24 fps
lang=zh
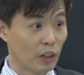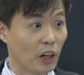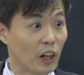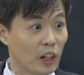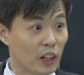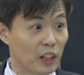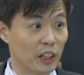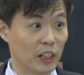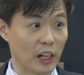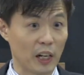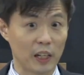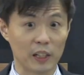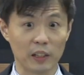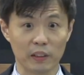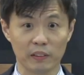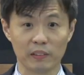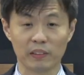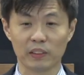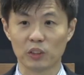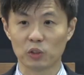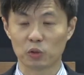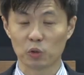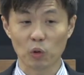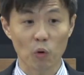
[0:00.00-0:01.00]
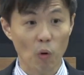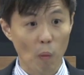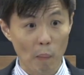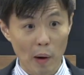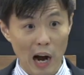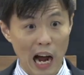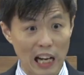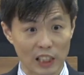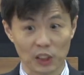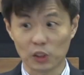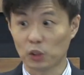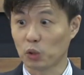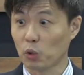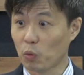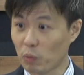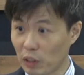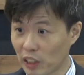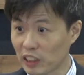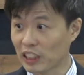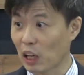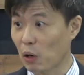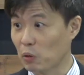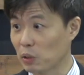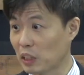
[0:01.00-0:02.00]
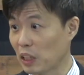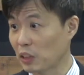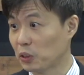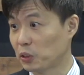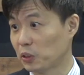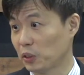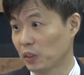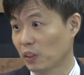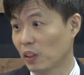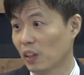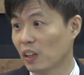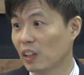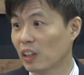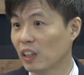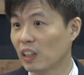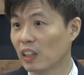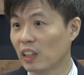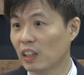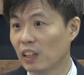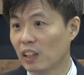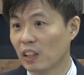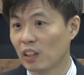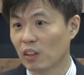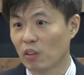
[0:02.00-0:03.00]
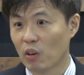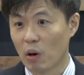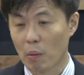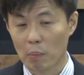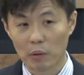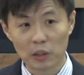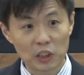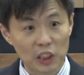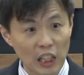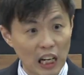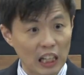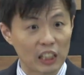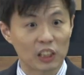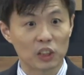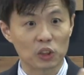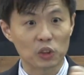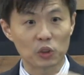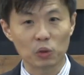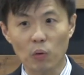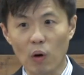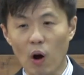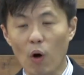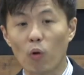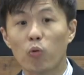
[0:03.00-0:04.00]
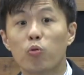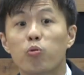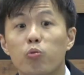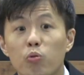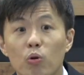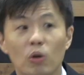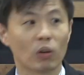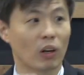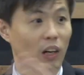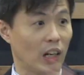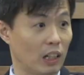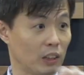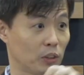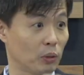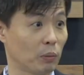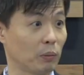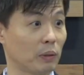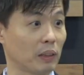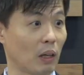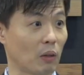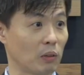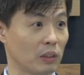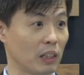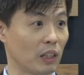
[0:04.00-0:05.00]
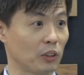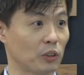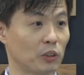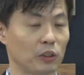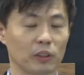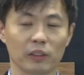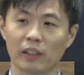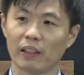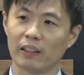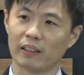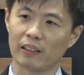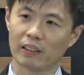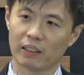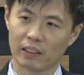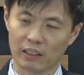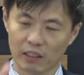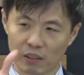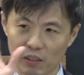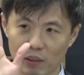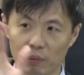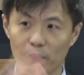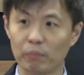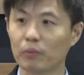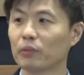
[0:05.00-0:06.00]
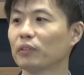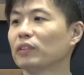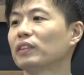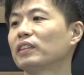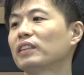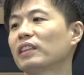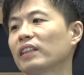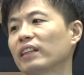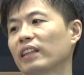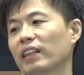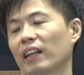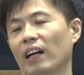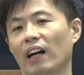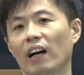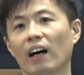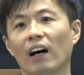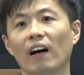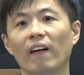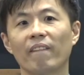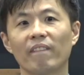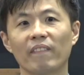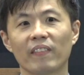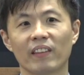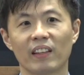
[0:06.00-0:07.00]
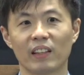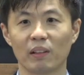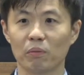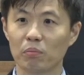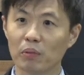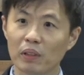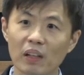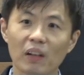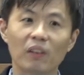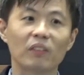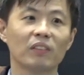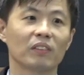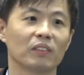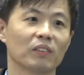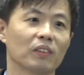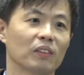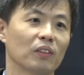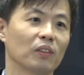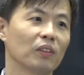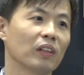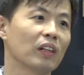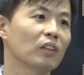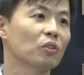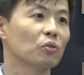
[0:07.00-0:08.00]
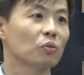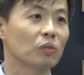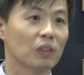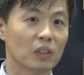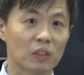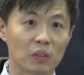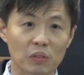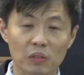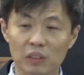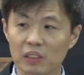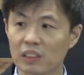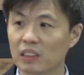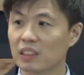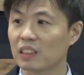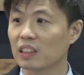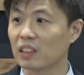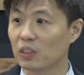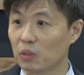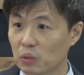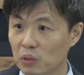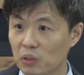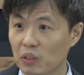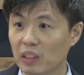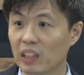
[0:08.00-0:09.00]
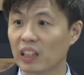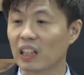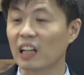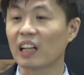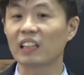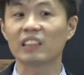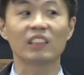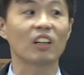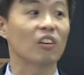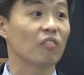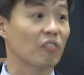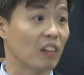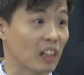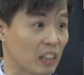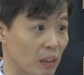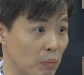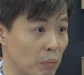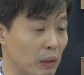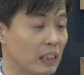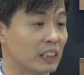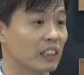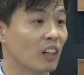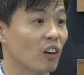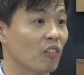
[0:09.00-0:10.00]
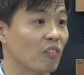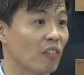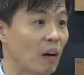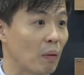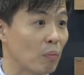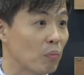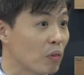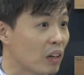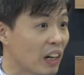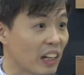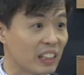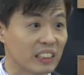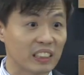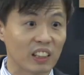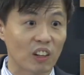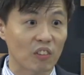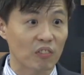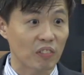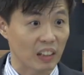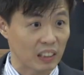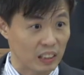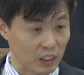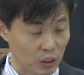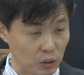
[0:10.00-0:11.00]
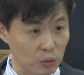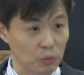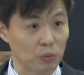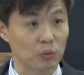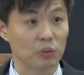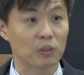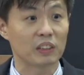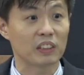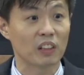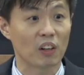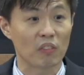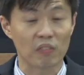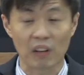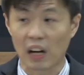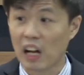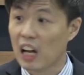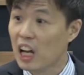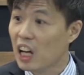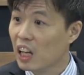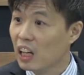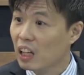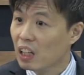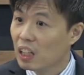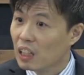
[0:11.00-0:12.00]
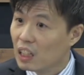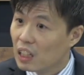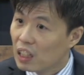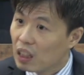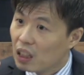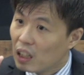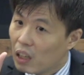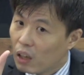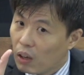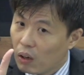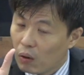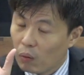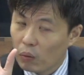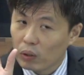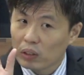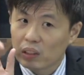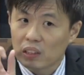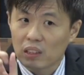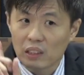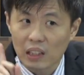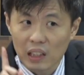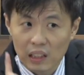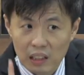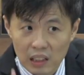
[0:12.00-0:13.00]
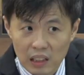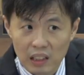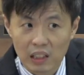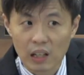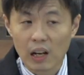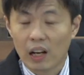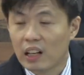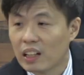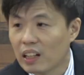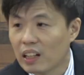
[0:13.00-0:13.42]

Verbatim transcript: 力来了，所以我们按手人倒下去啊，我们讲一句话，哗，全部倒下去。各位不是这个的啊，你不要就耶稣的东西是有时候你该效法的没效法，不该效法的就去效法。我现在跟各